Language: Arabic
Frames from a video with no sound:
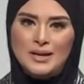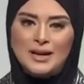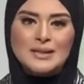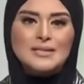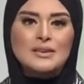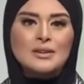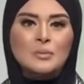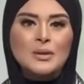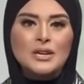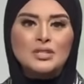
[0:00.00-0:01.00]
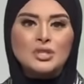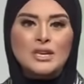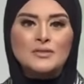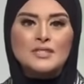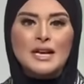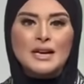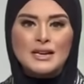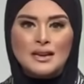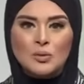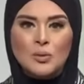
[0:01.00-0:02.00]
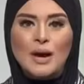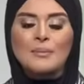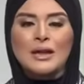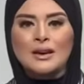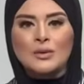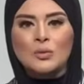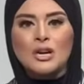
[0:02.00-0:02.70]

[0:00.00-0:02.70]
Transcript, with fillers: أصل ربنا شايف سعيك وعملك